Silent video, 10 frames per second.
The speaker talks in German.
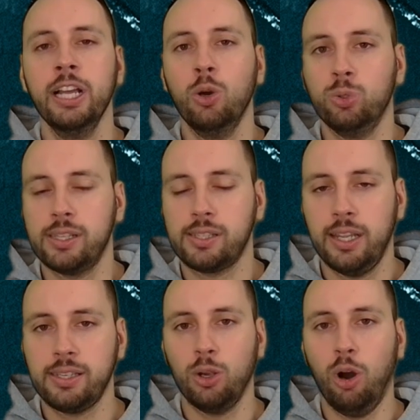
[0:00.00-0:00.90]
Und jetzt
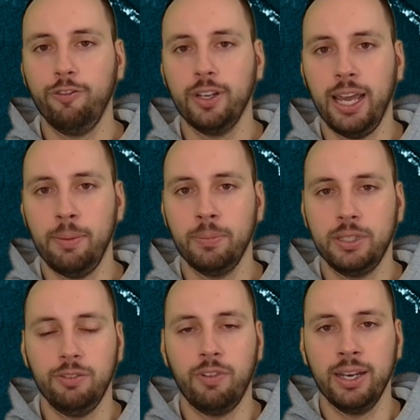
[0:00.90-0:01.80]
geht es gegen Hoffenheim.
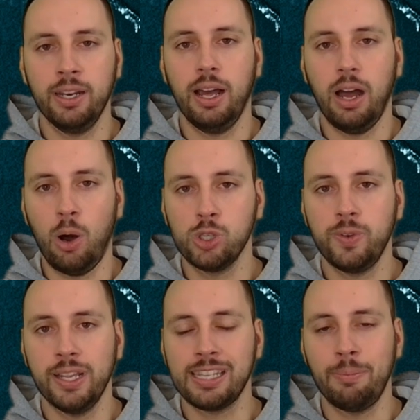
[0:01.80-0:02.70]
Die waren
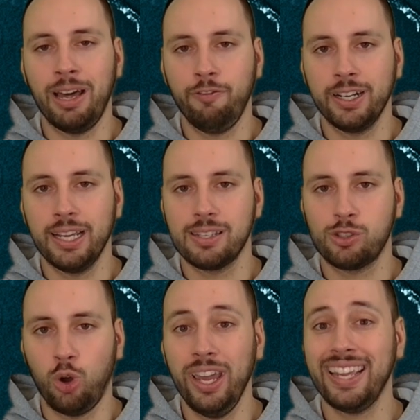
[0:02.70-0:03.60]
auswärts am Anfang der
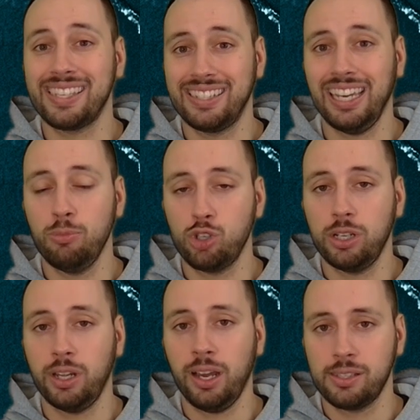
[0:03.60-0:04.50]
Saison extrem
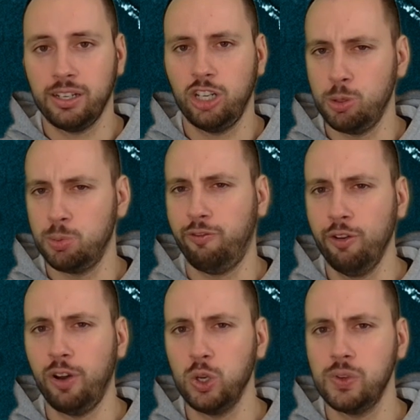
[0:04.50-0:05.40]
stark, sind, glaube ich, mit
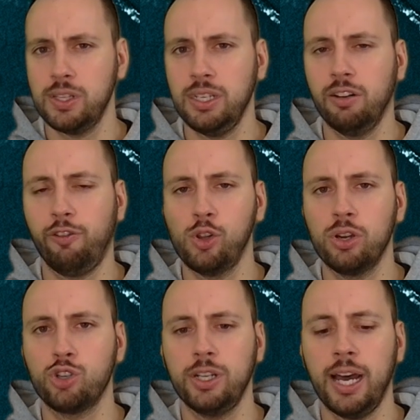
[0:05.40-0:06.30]
fünf Auswärtssiegen in
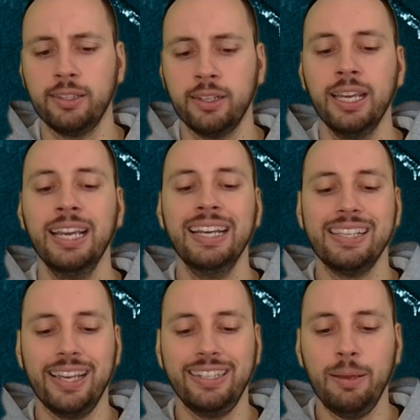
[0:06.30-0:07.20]
Folge gestartet.
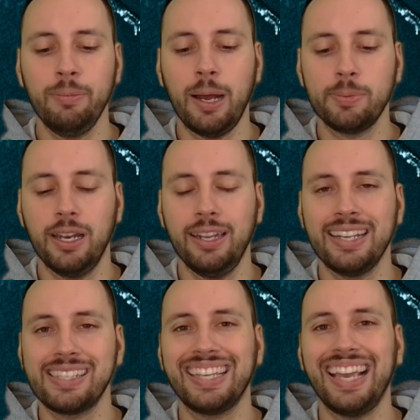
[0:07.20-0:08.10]
Seitdem gab es
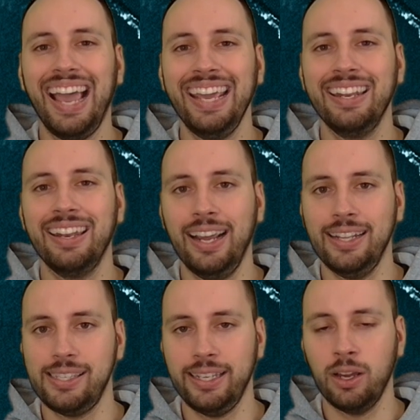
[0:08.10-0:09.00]
allerdings keinen
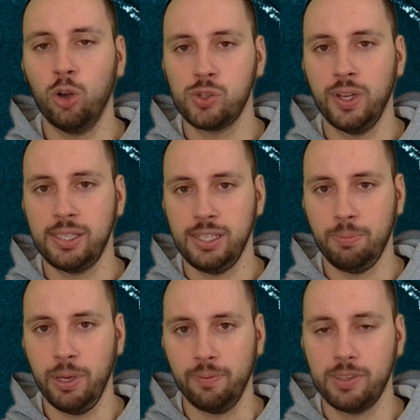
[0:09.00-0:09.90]
einzigen
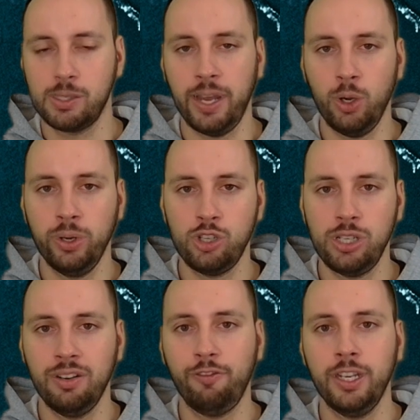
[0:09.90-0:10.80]
Auswärtssieg mehr. Zwei
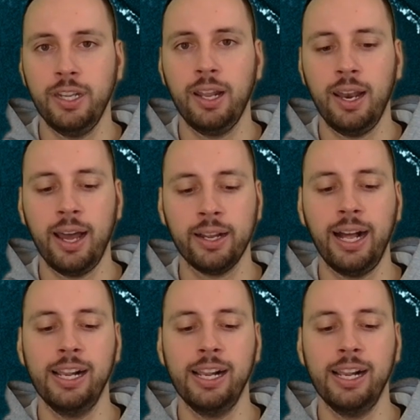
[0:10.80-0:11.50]
Unentschieden, vier Niederlagen.